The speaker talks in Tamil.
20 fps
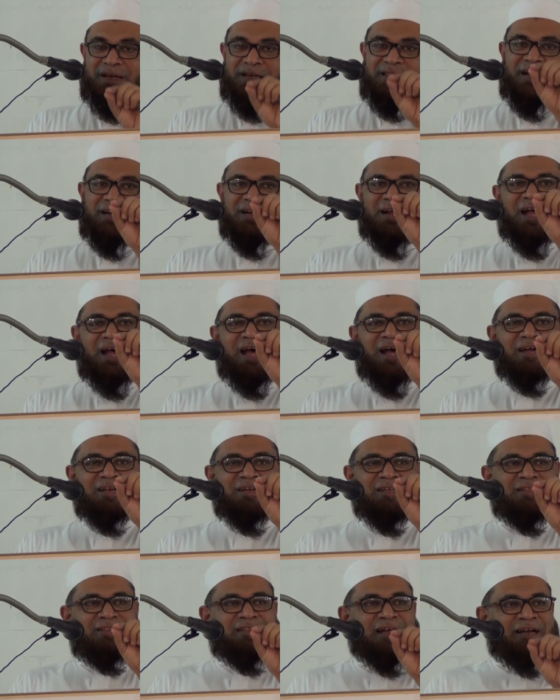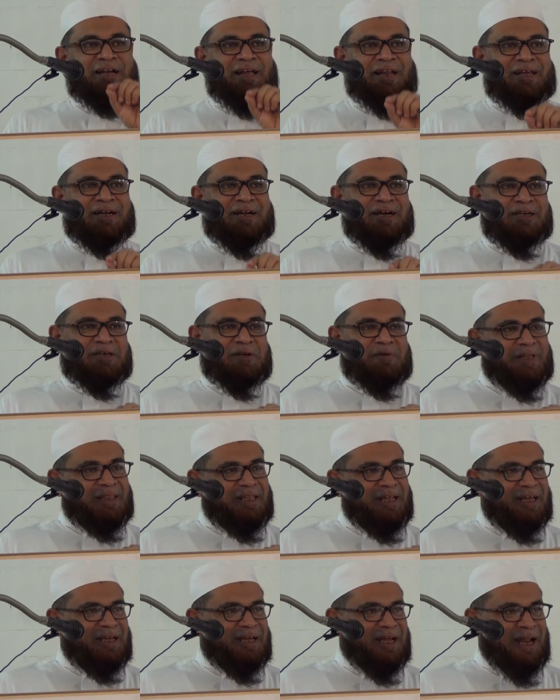இதற்காக நீ தண்டனை கேட்டு
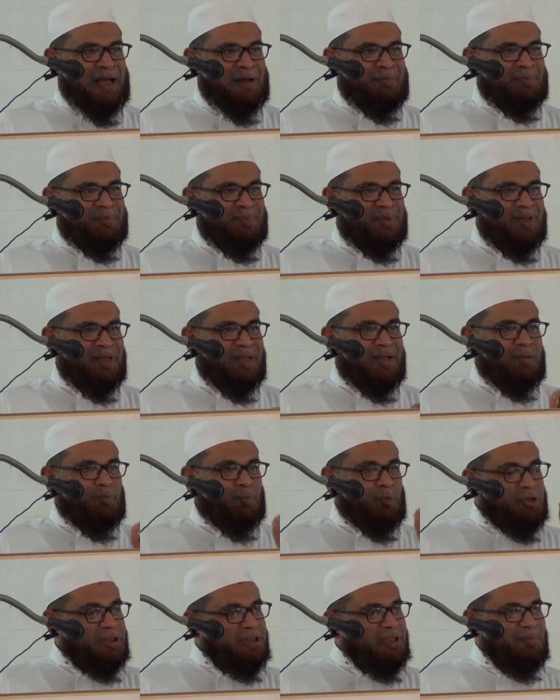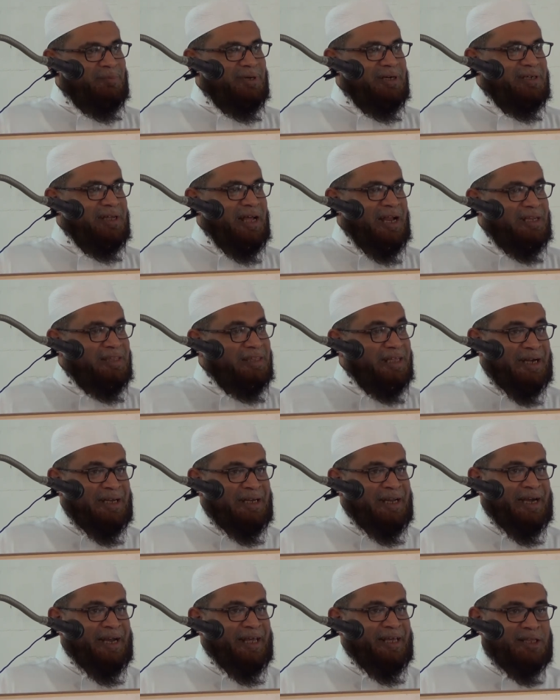வந்திருக்கலாம் முத்தமிட்டால்
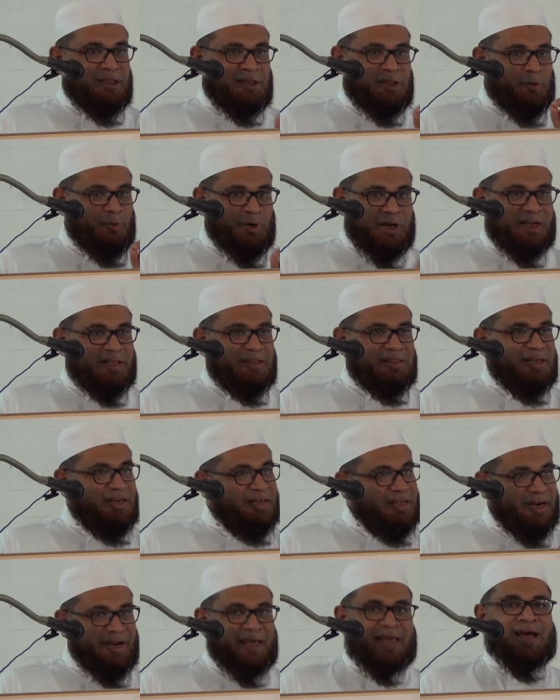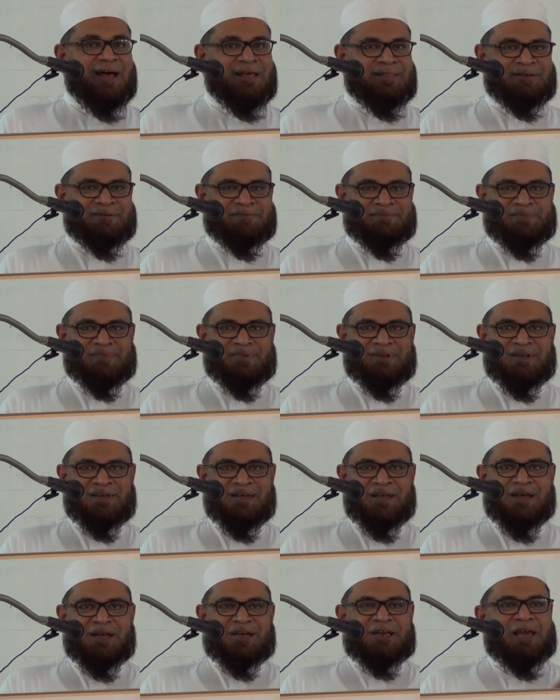தண்டனை இந்த உலகத்தில் கிடையாது
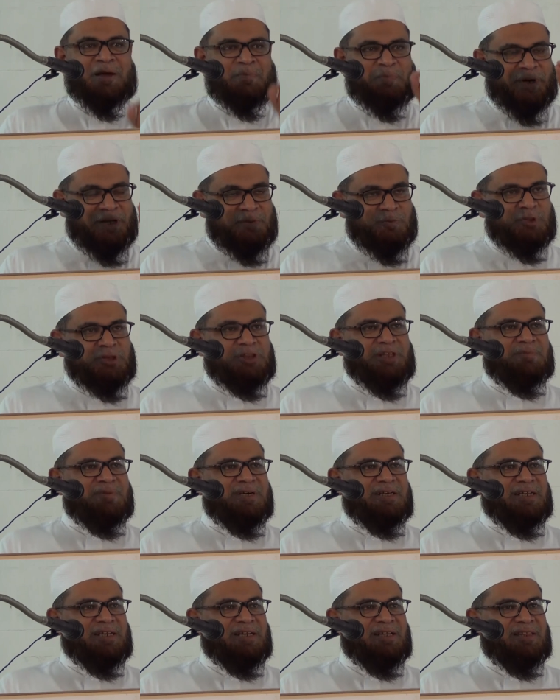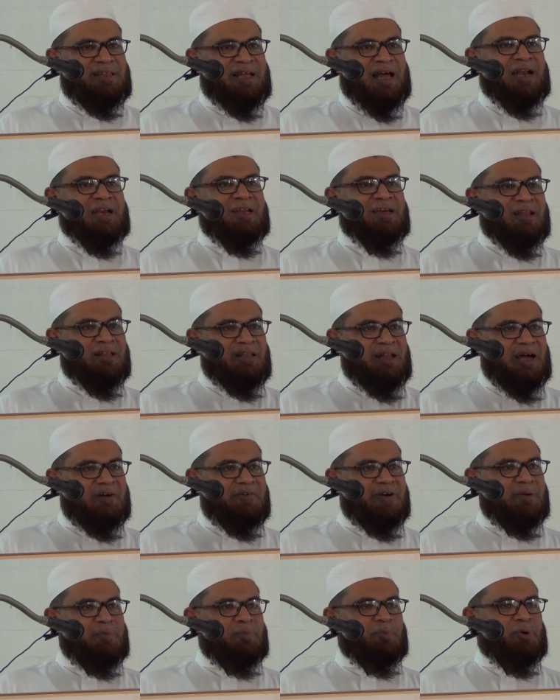நீ அப்படி முத்தமிட்டிருந்தால் நீ
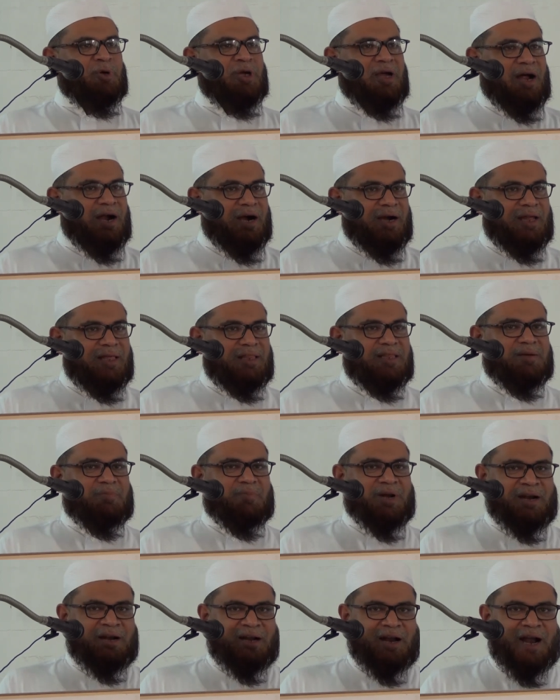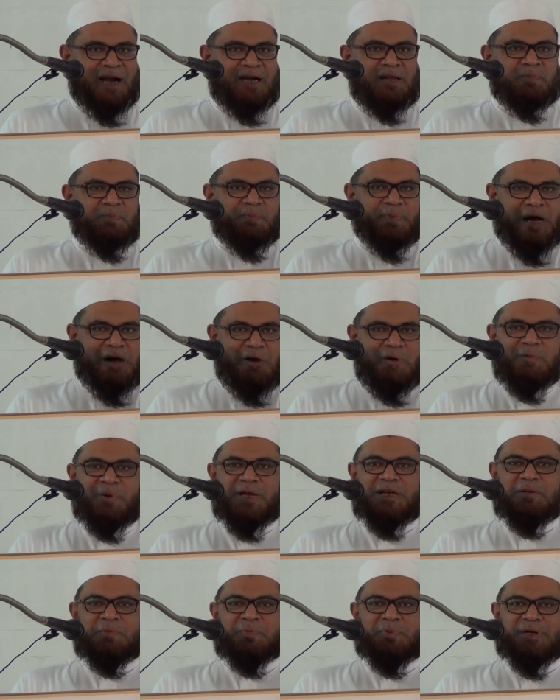அல்லாஹுடன் போய் அழுது மன்றாடி பாவ
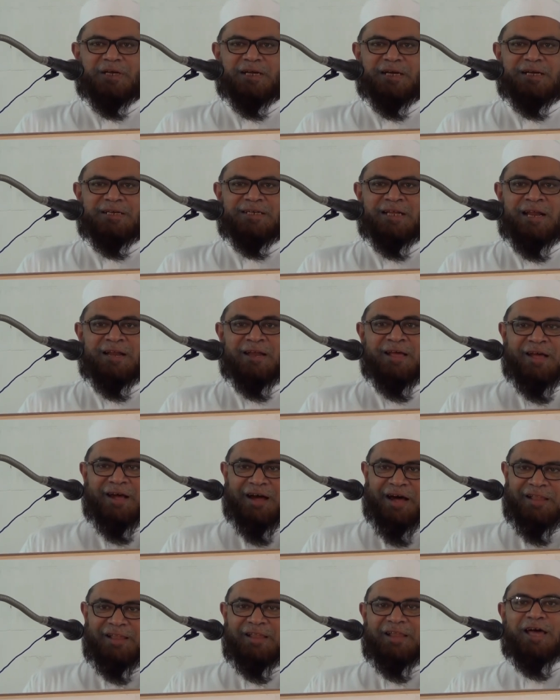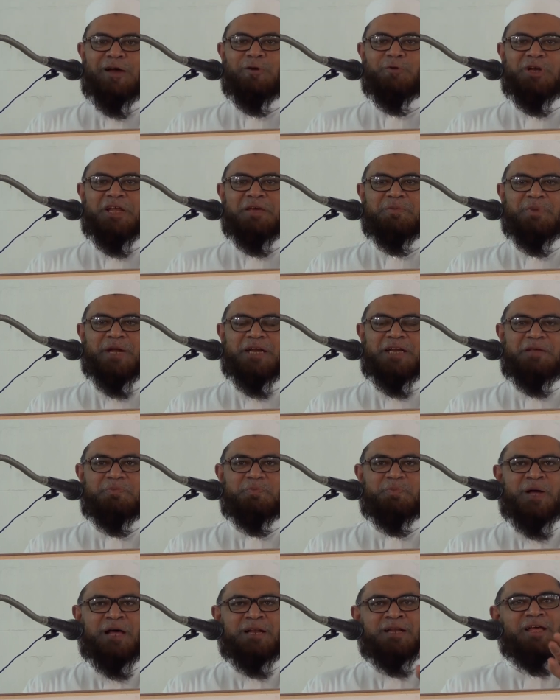மன்னிப்பு கேட்டால் அல்லாஹ் உன்னை
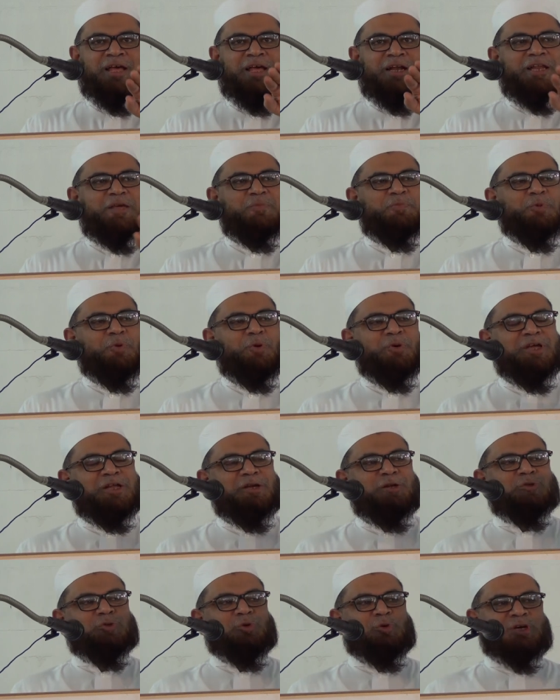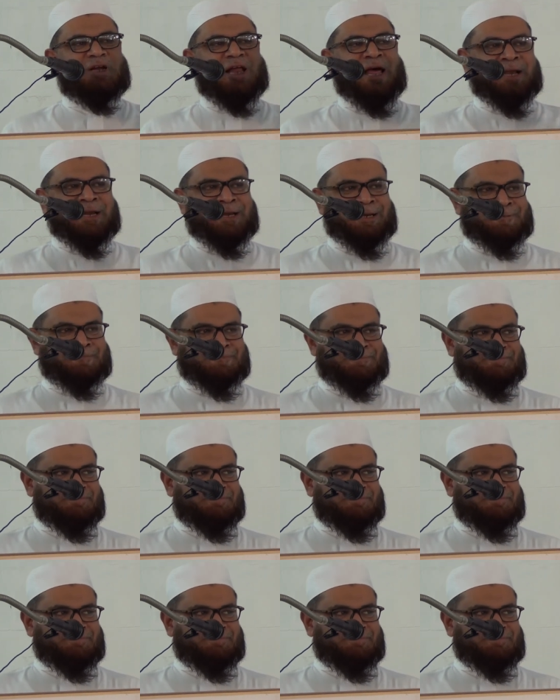மன்னிப்பான் நீ போ என்று சொல்கிறார்கள்